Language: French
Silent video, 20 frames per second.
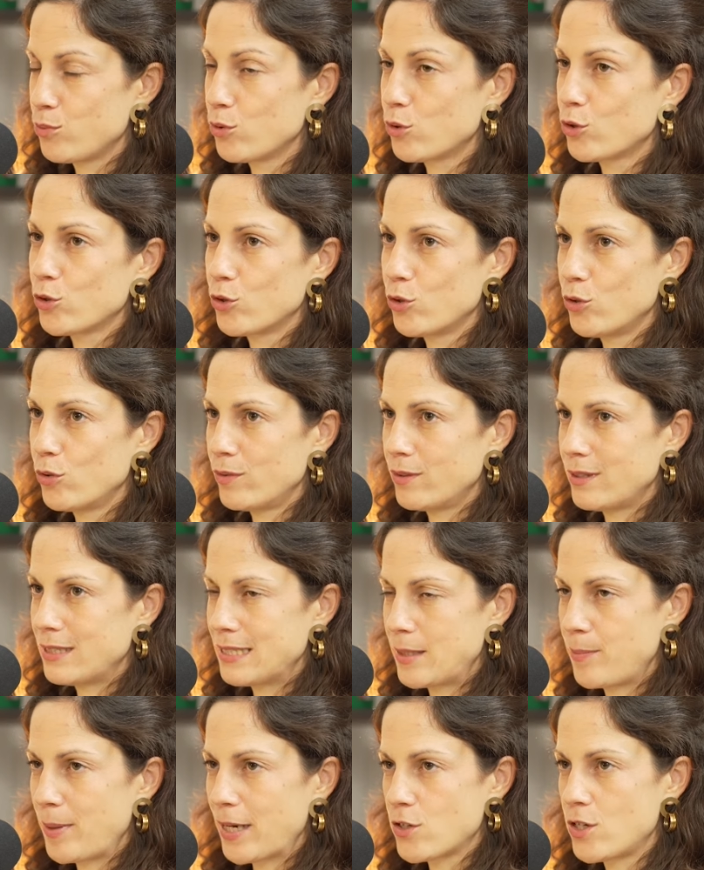pour que
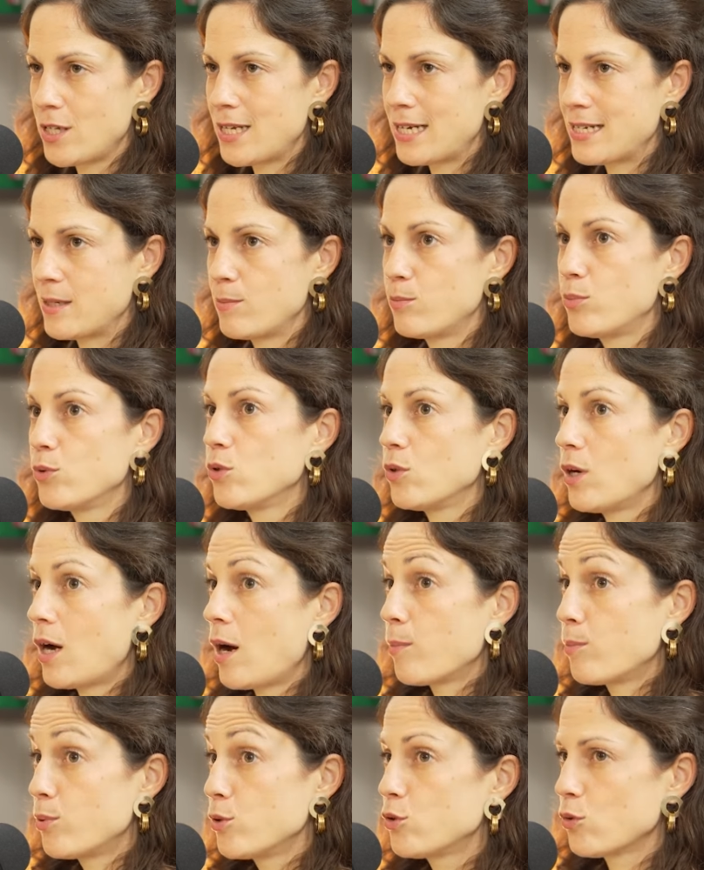ces personnes, elles aient
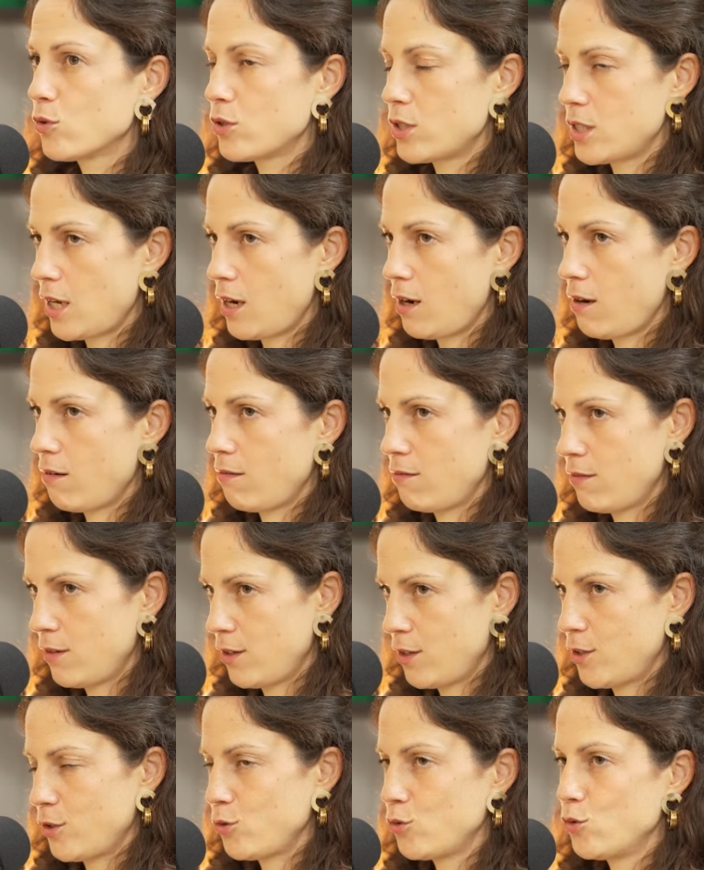un potentiel
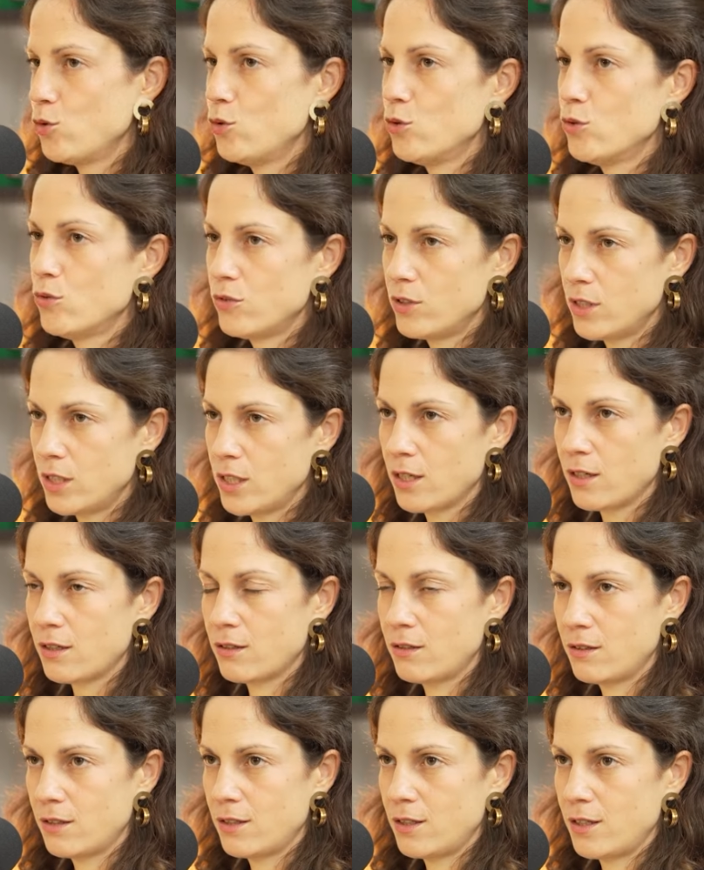de devenir
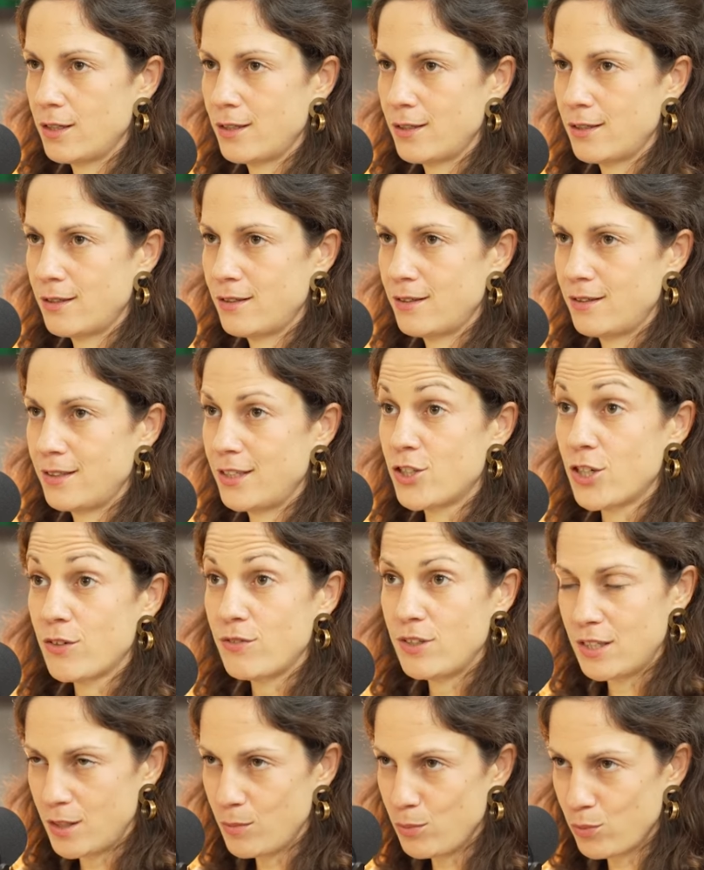euh, des chefs
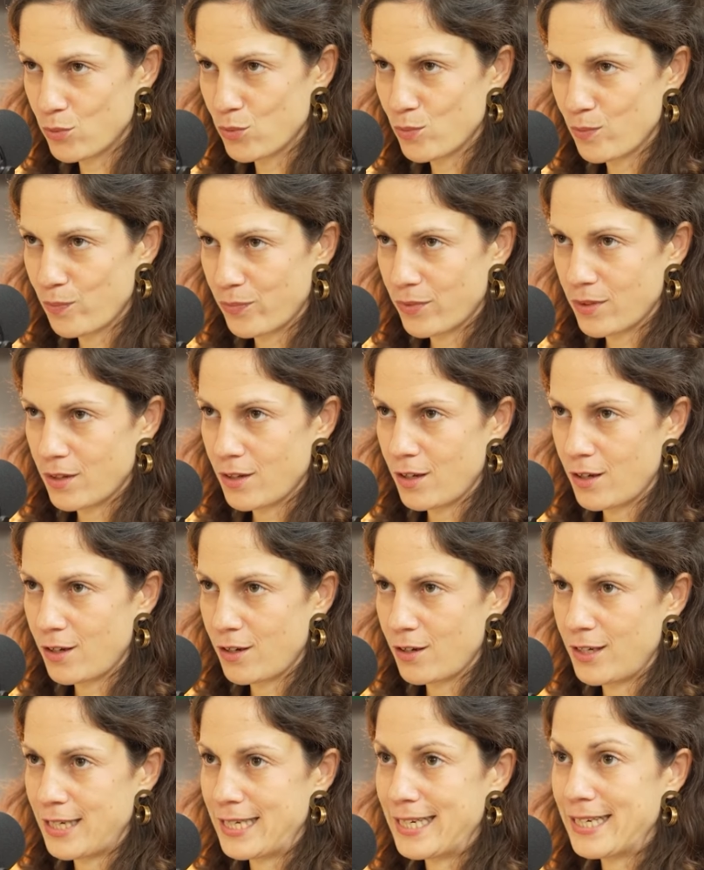d'équipe
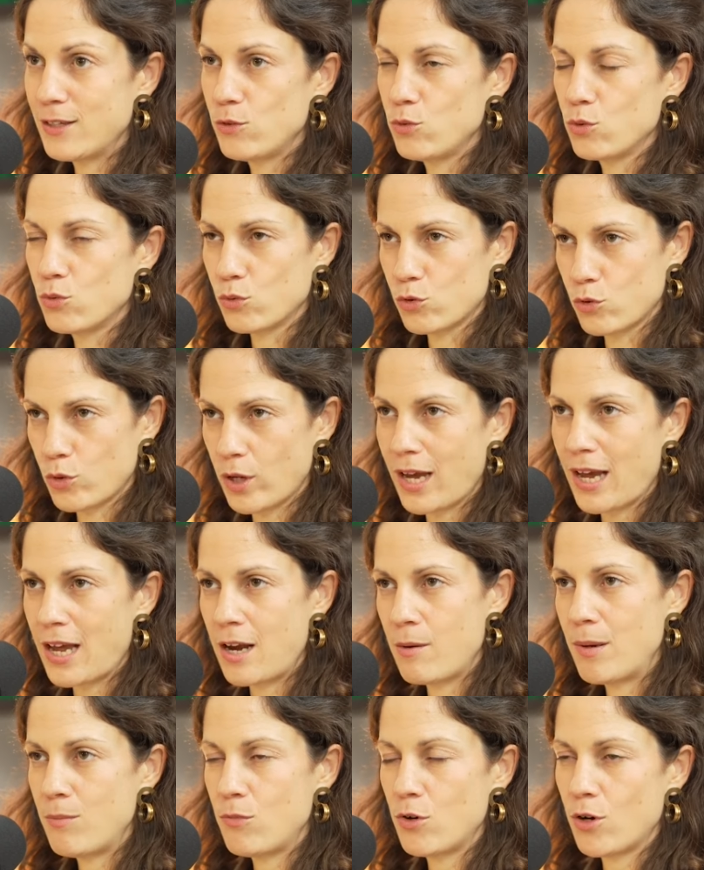et de construire
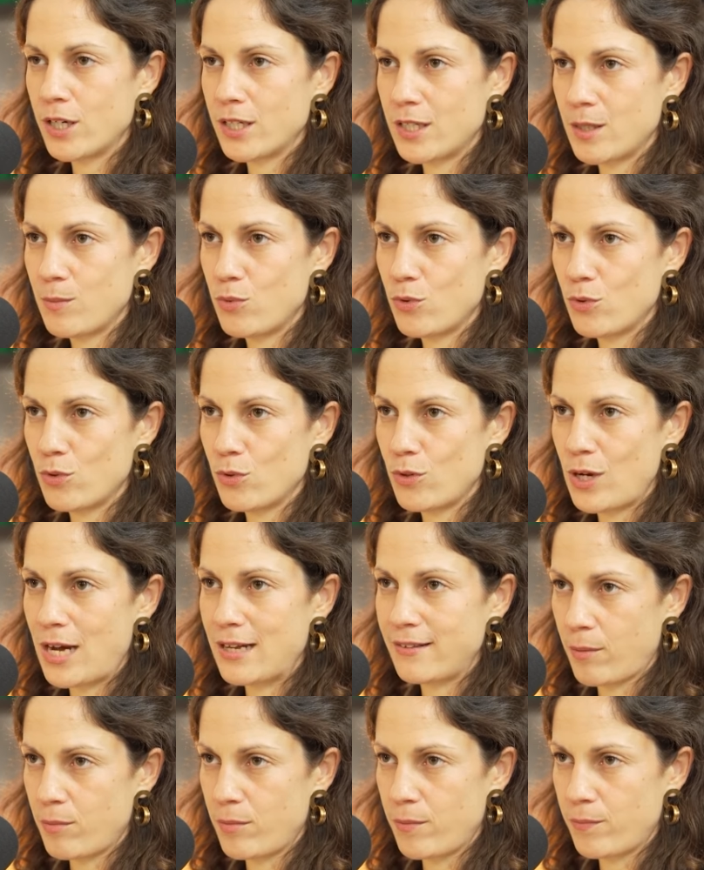elles-mêmes leur équipe à
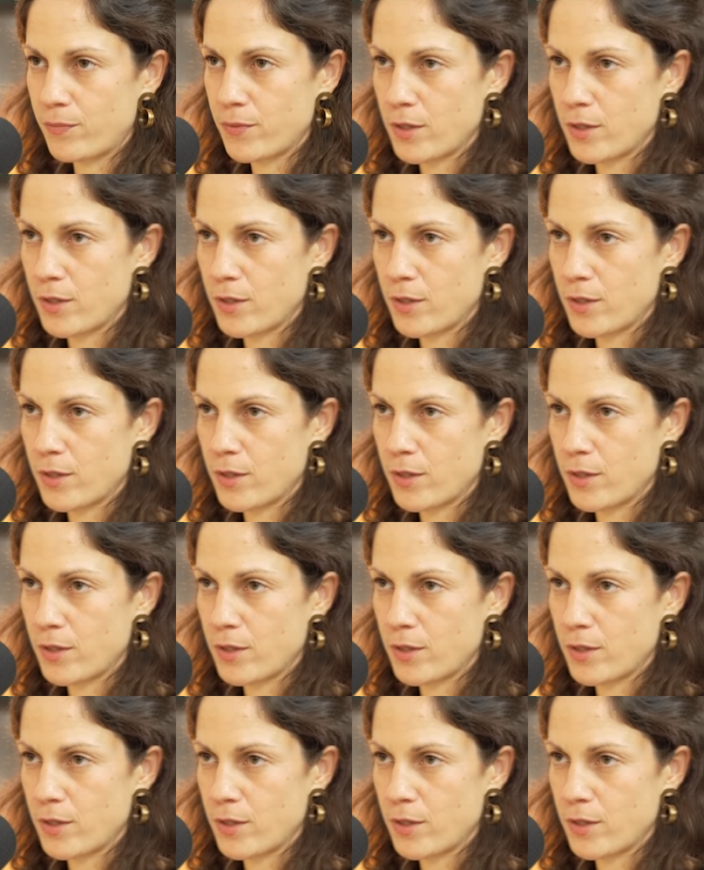terme.